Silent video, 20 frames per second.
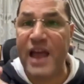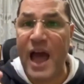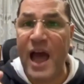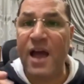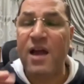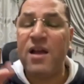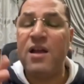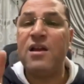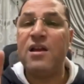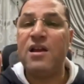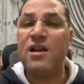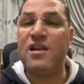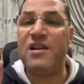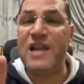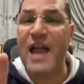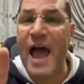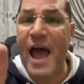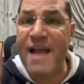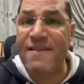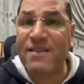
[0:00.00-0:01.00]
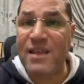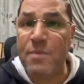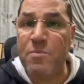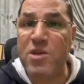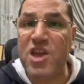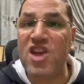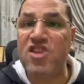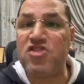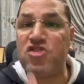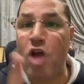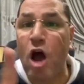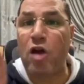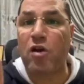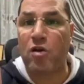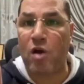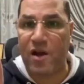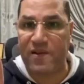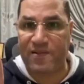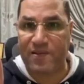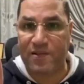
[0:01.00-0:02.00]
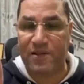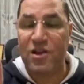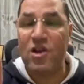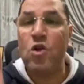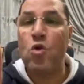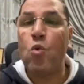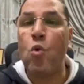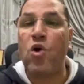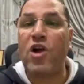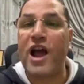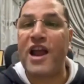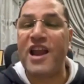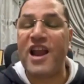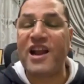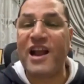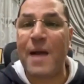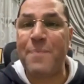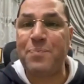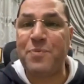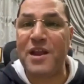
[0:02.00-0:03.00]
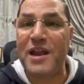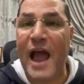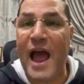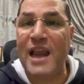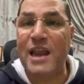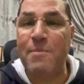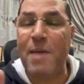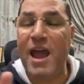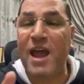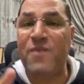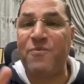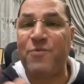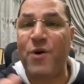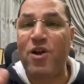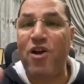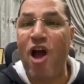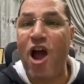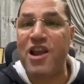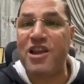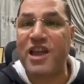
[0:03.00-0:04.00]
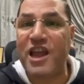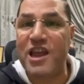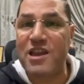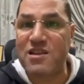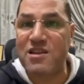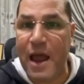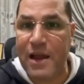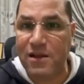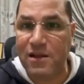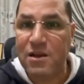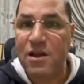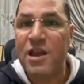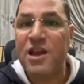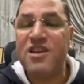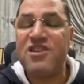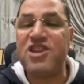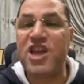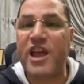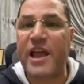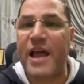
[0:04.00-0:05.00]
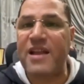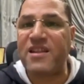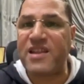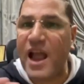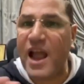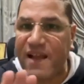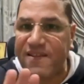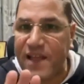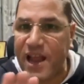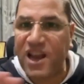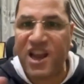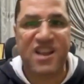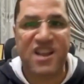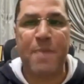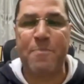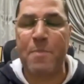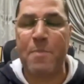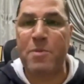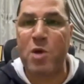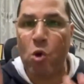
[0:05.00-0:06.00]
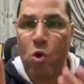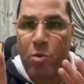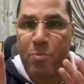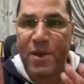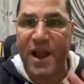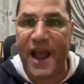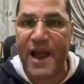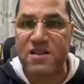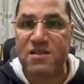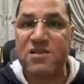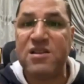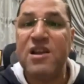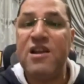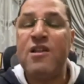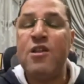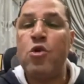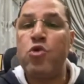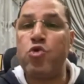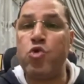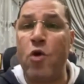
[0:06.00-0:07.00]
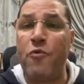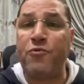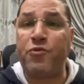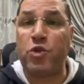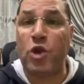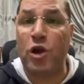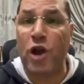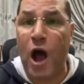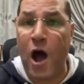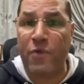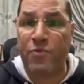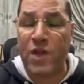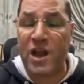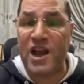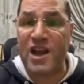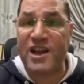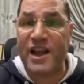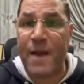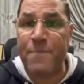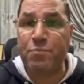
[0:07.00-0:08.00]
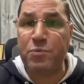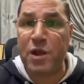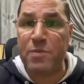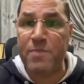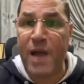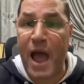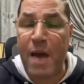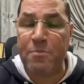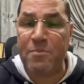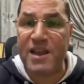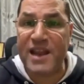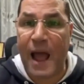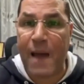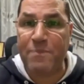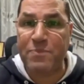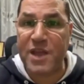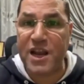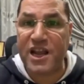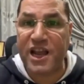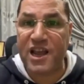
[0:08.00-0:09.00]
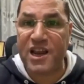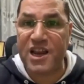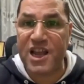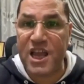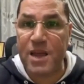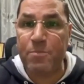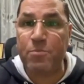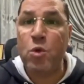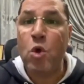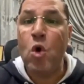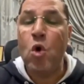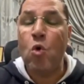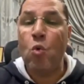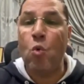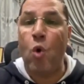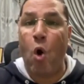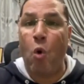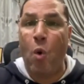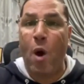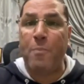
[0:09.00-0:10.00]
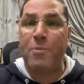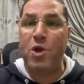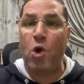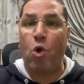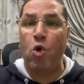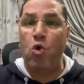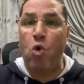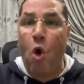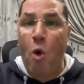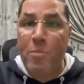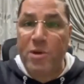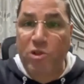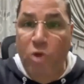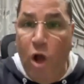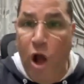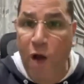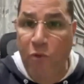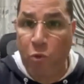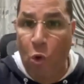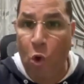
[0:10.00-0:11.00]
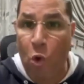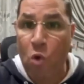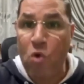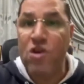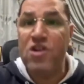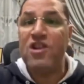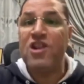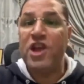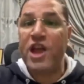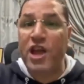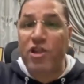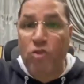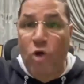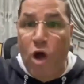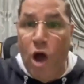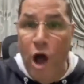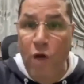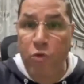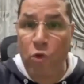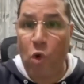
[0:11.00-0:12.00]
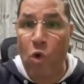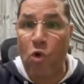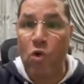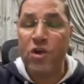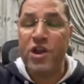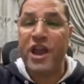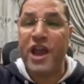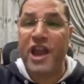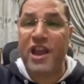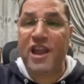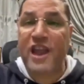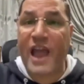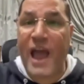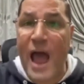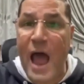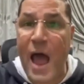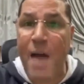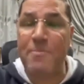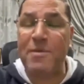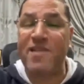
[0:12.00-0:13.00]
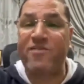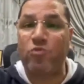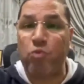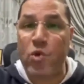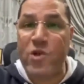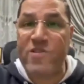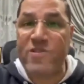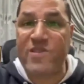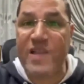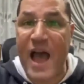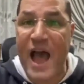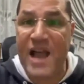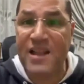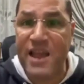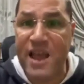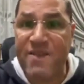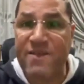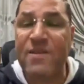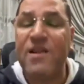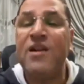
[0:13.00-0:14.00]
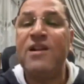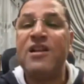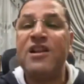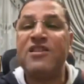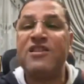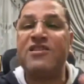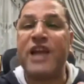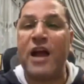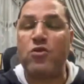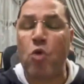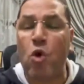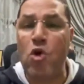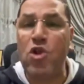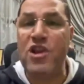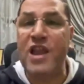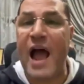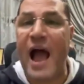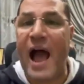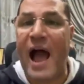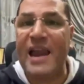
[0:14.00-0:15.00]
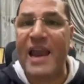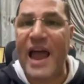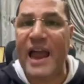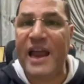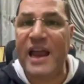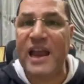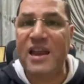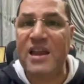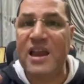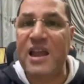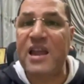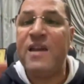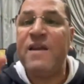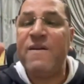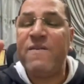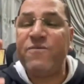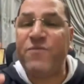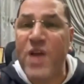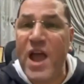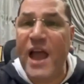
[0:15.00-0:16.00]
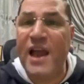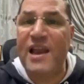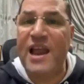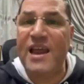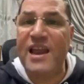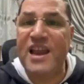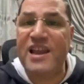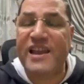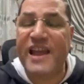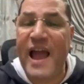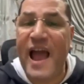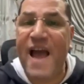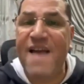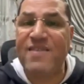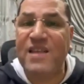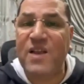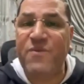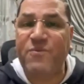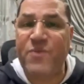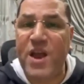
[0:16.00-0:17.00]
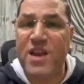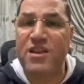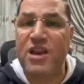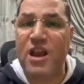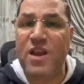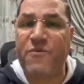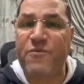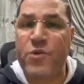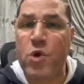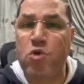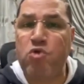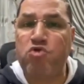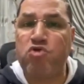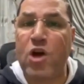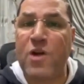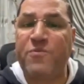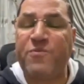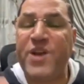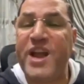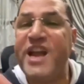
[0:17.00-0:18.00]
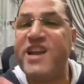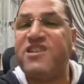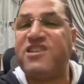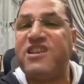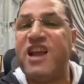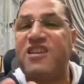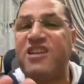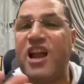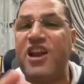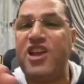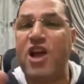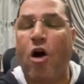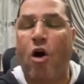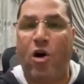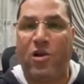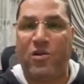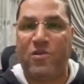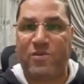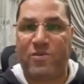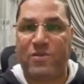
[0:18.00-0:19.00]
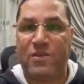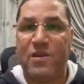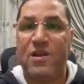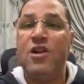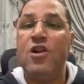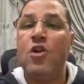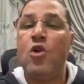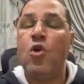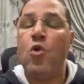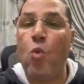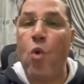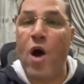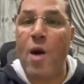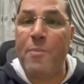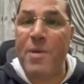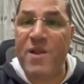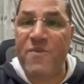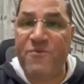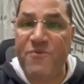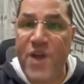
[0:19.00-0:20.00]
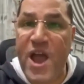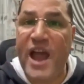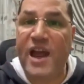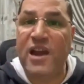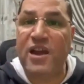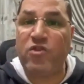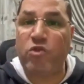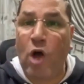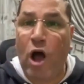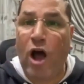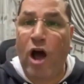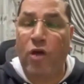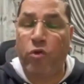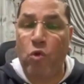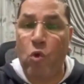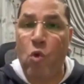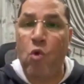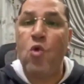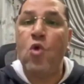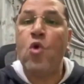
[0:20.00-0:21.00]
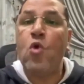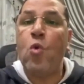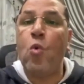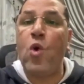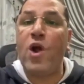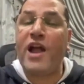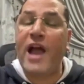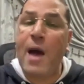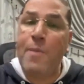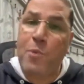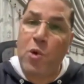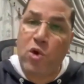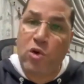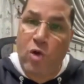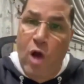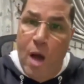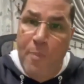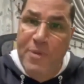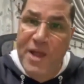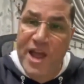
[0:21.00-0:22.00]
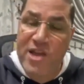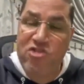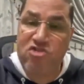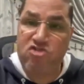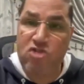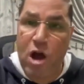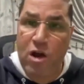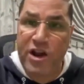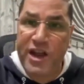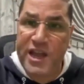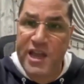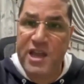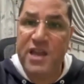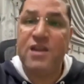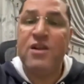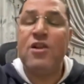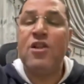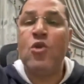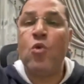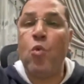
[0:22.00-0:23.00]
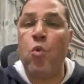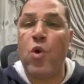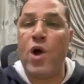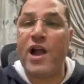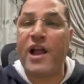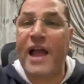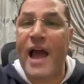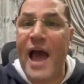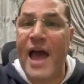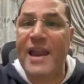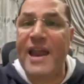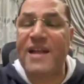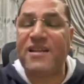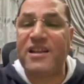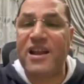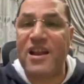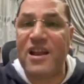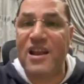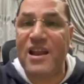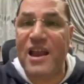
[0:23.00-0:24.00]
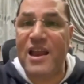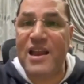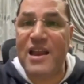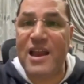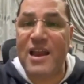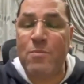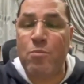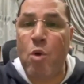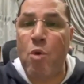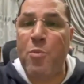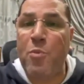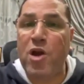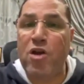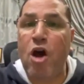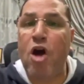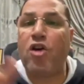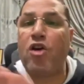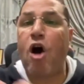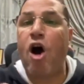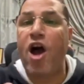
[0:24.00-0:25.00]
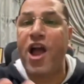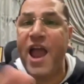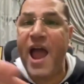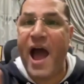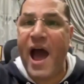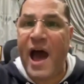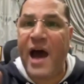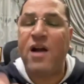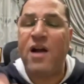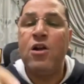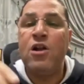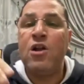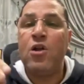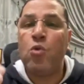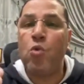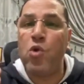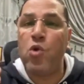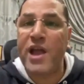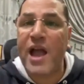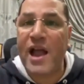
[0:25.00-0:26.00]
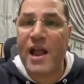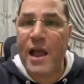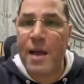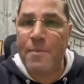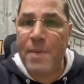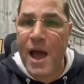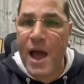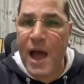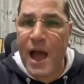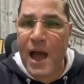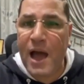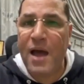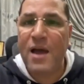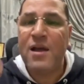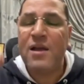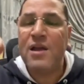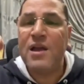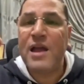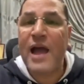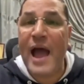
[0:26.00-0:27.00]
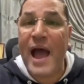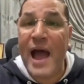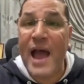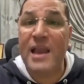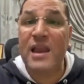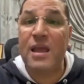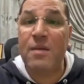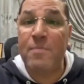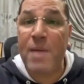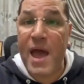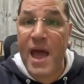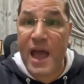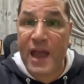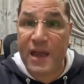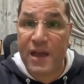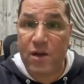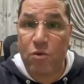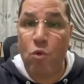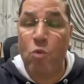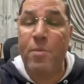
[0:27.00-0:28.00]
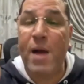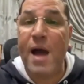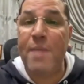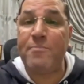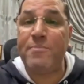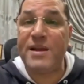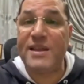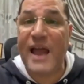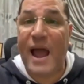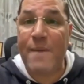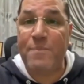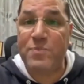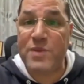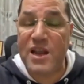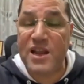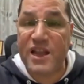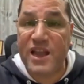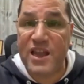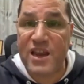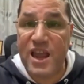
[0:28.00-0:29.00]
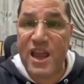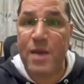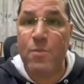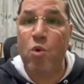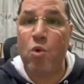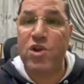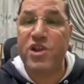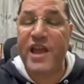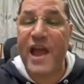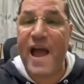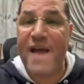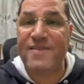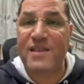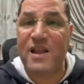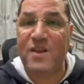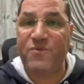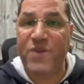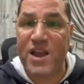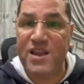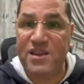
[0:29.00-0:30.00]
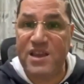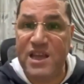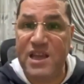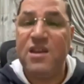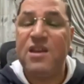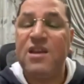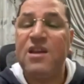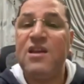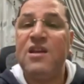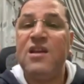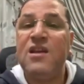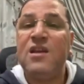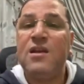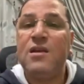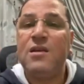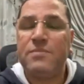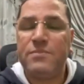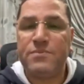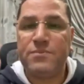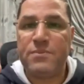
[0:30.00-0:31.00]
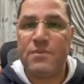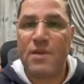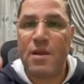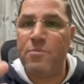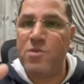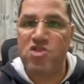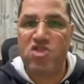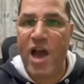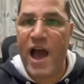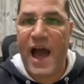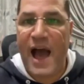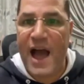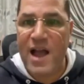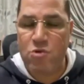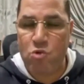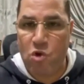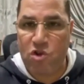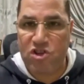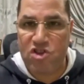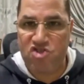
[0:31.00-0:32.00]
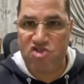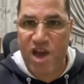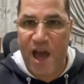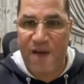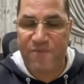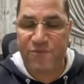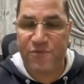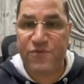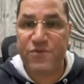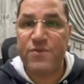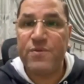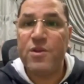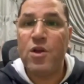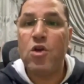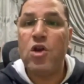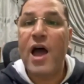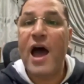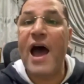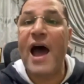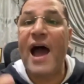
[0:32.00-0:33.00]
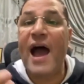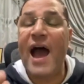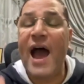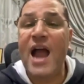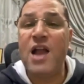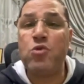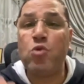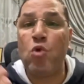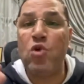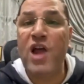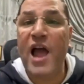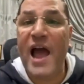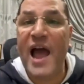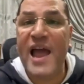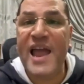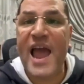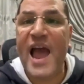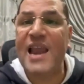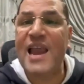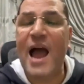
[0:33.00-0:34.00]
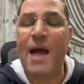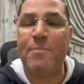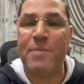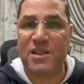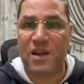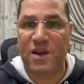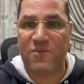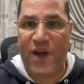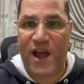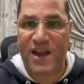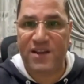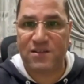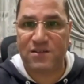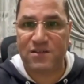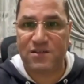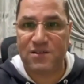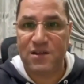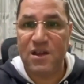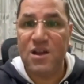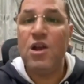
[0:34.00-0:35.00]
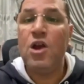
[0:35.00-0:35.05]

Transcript: ده لازم يتدرس وكان الكابتن علي ماهر فرحان جدا تيكا تاكا زي الكتاب ما بيقول بجد شفت لقطه الكابتن محمد عبد الكريم وهو بيقول لهم اضغطوا اضغطوا أيوة. الخامس صح. والسادس تدل على ان فعلا الجهاز الفني لفيوتشر في حته تانية خالص وبالفعل ضغطوا وجابوا الرابع الشرعي وكانت المباراه رائعه ويا جماعه علي ماهر ومحمد عبد الكريم والجهاز الفني مش اعادوا اكتشاف أعادوا الحياة لأحمد رفعت